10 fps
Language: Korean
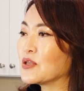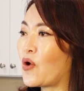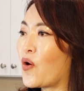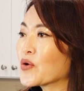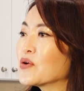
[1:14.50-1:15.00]

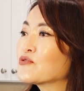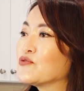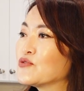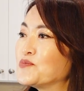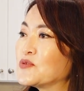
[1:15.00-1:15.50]
여러
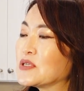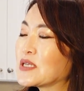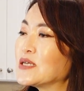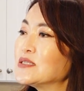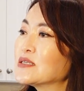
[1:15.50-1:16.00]
그룹들이
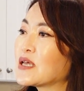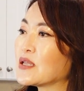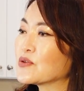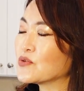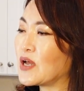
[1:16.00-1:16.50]
사시는 게
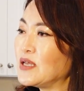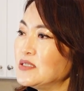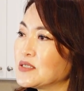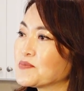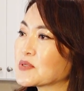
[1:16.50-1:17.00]
아니고요.
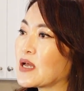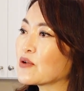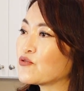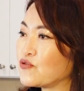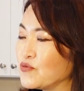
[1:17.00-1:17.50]
한
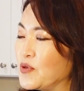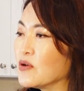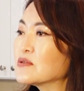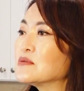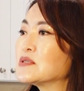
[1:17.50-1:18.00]
집당 두
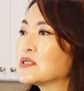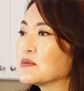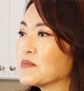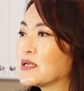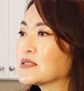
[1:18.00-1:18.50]

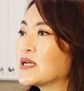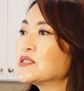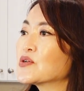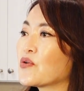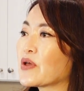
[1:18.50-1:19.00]
명씩만
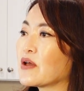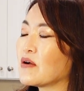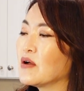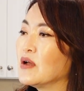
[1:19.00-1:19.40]
사실 거예요.